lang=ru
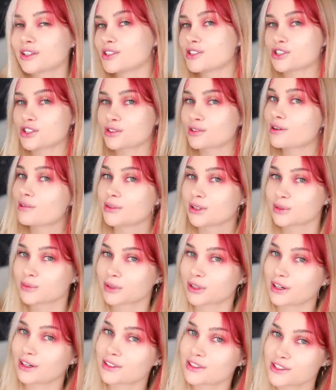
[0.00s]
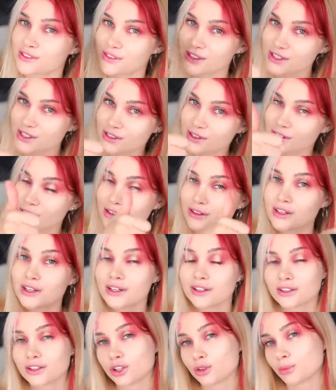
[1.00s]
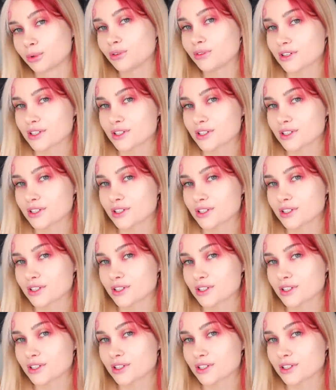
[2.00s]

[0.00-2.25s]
Надеюсь, что вам это понравилось видео. Люблю